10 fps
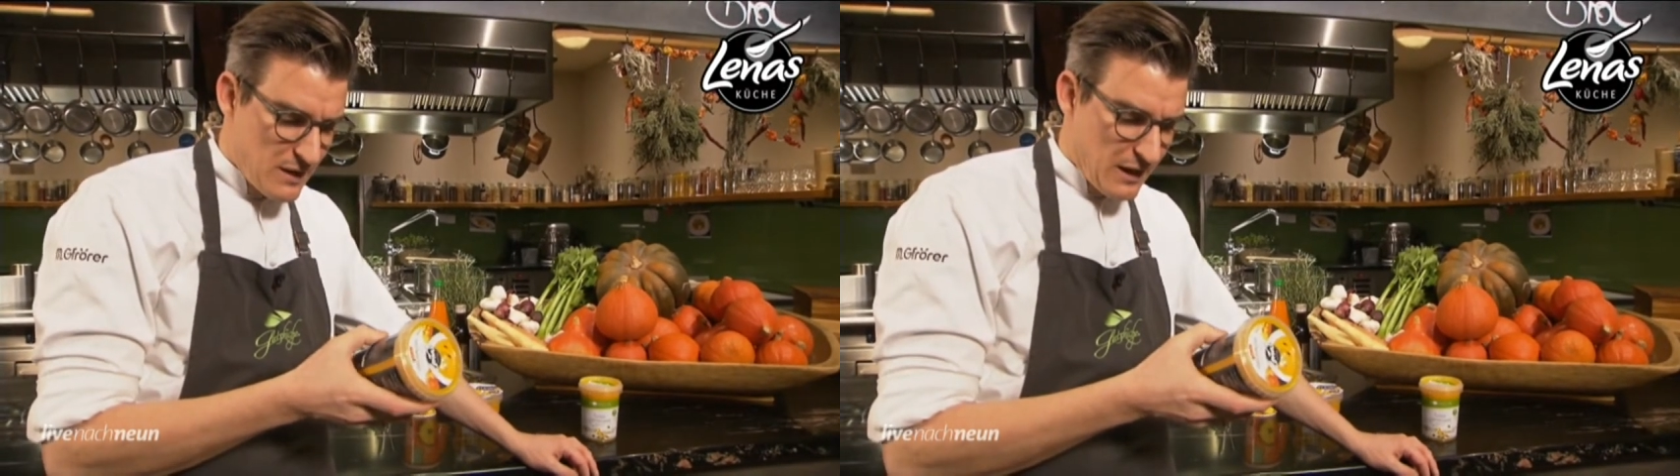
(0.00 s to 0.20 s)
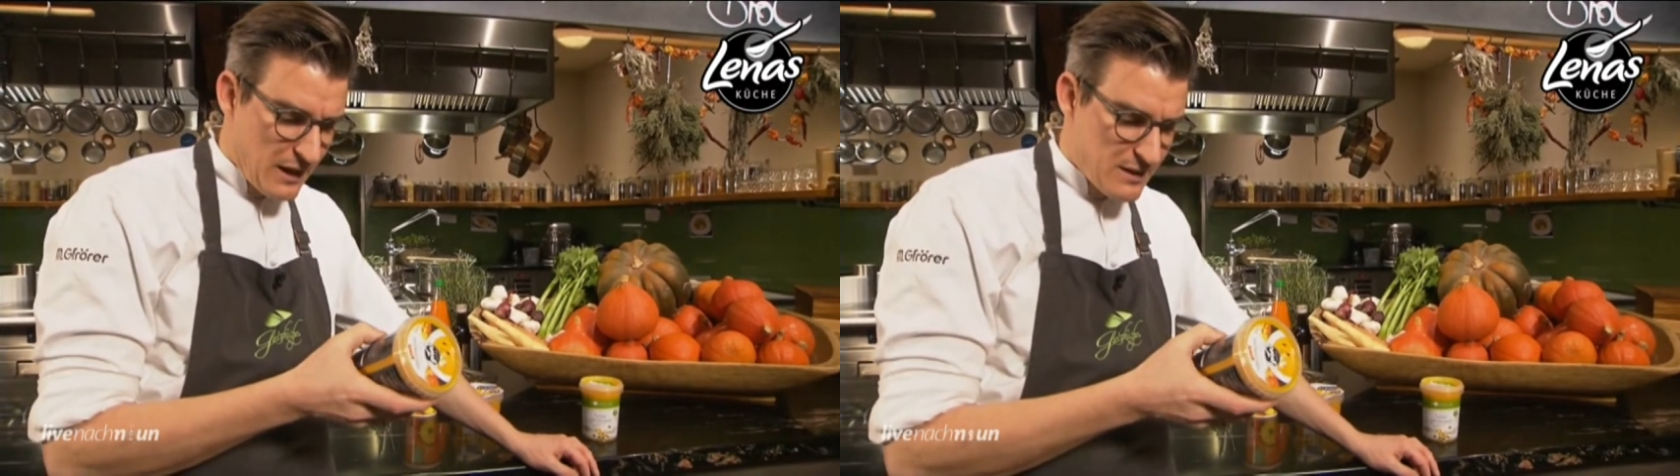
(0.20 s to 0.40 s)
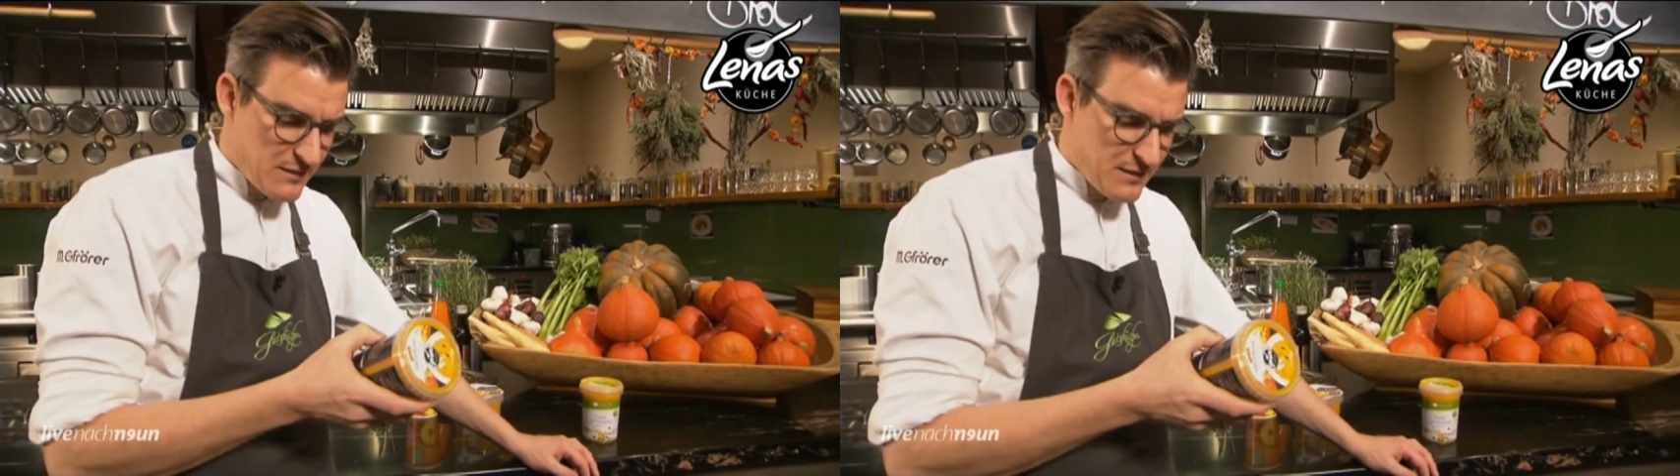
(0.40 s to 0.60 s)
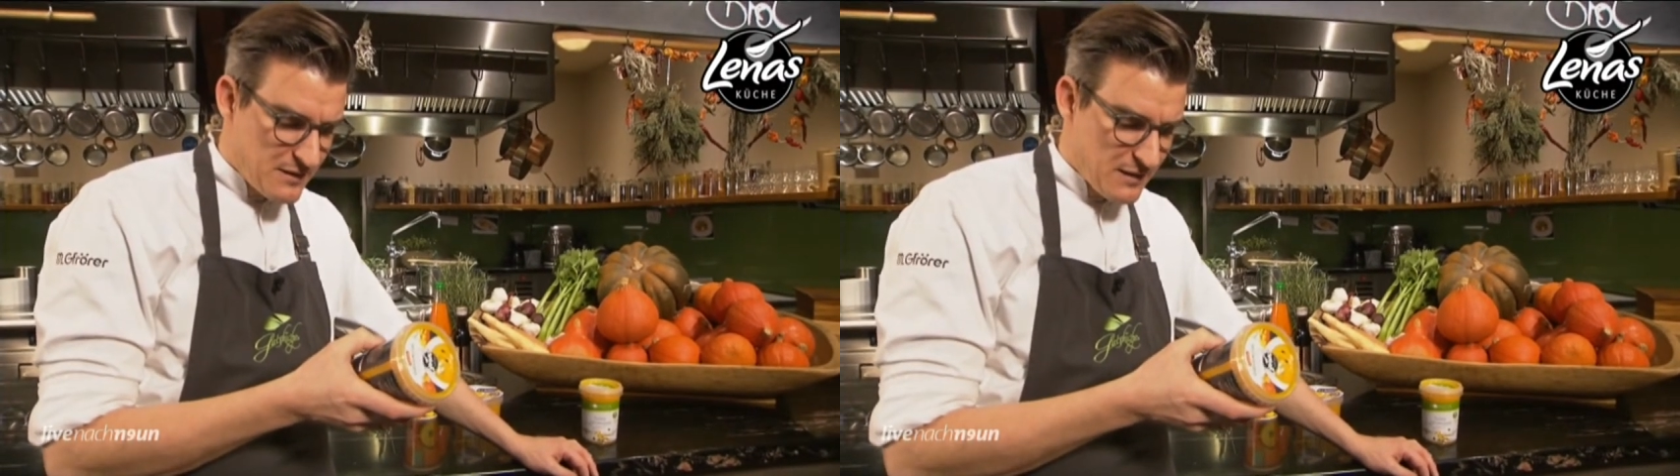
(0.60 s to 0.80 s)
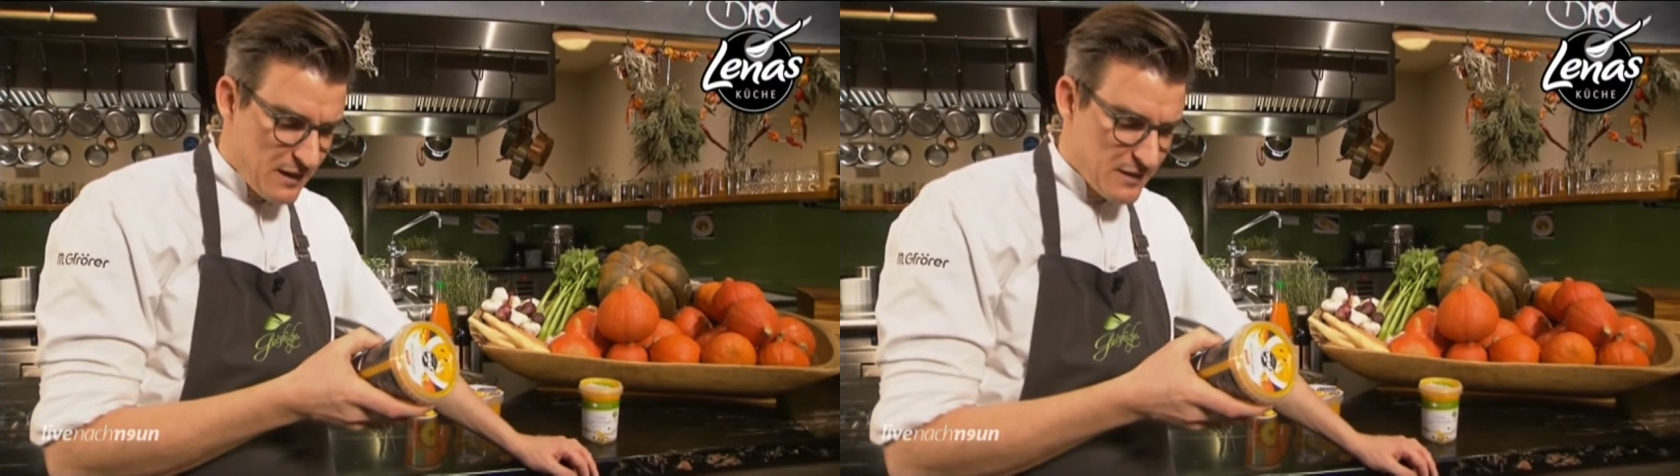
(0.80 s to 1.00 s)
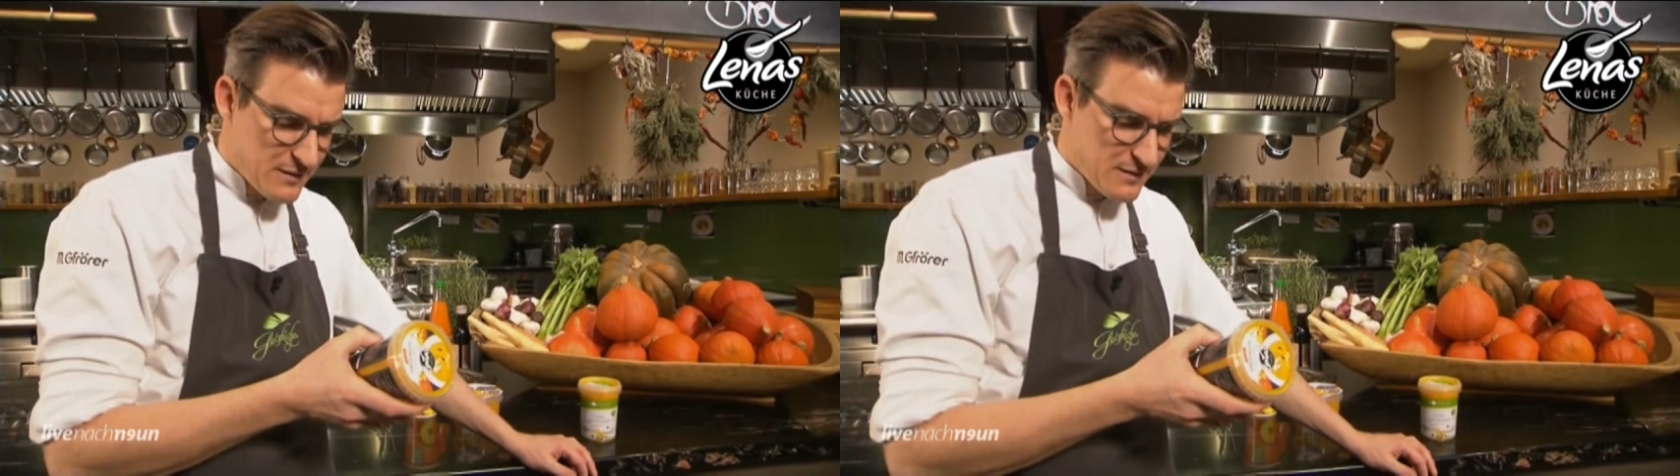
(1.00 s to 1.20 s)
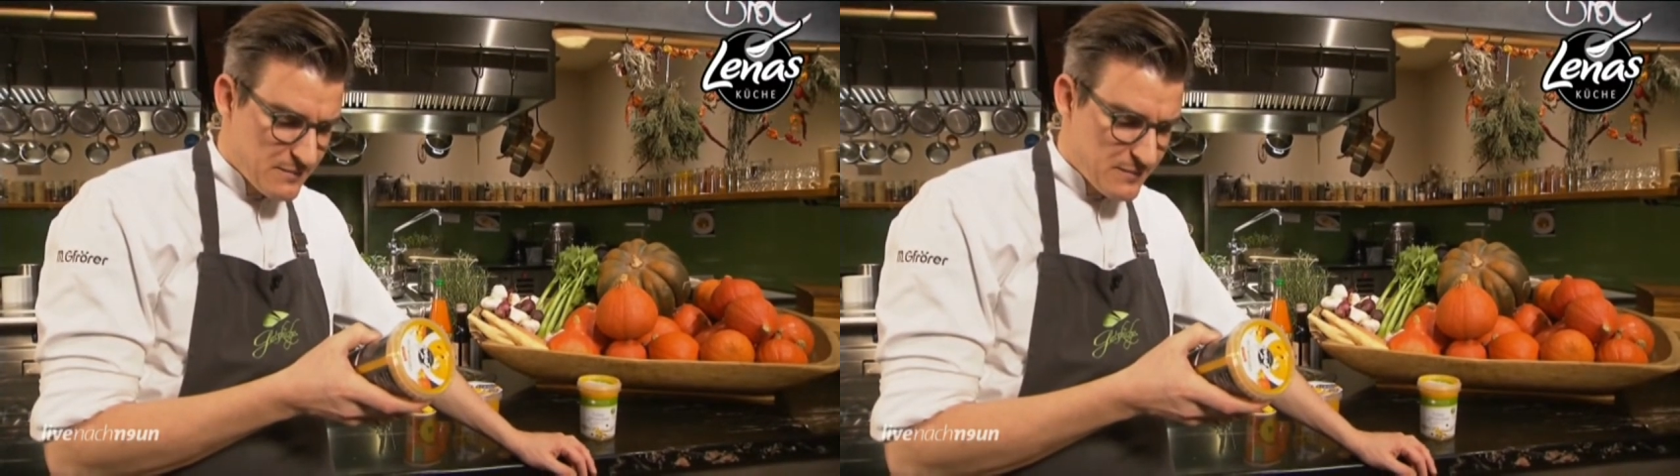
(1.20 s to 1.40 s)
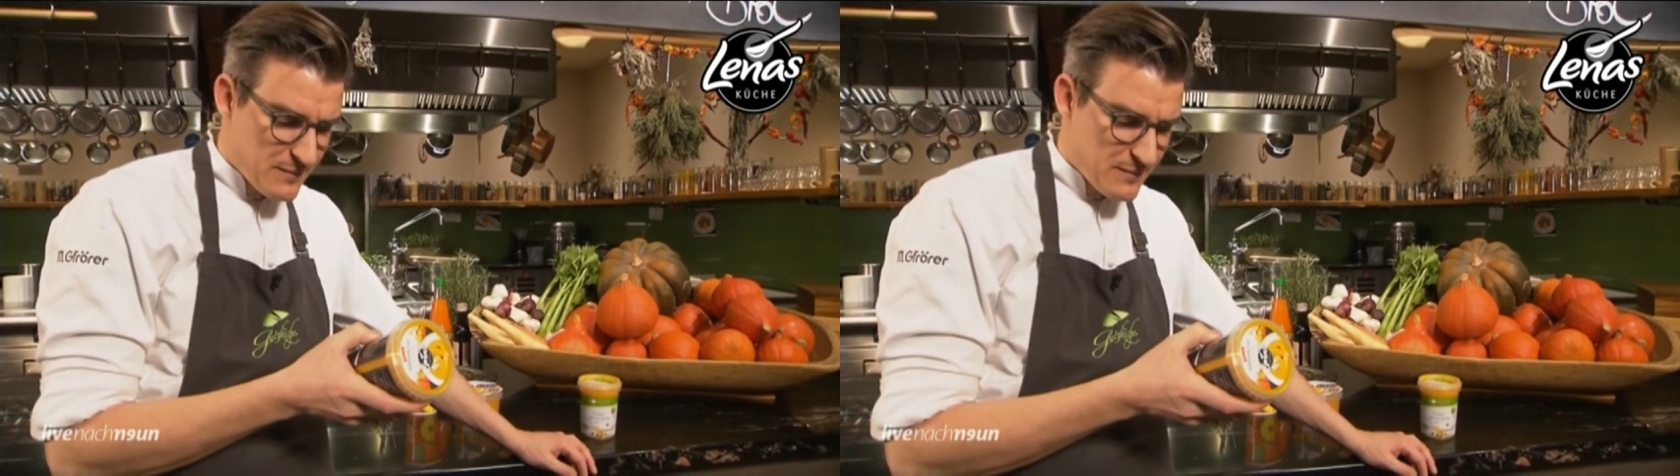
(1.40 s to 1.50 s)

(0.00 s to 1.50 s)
relativ viel Salz,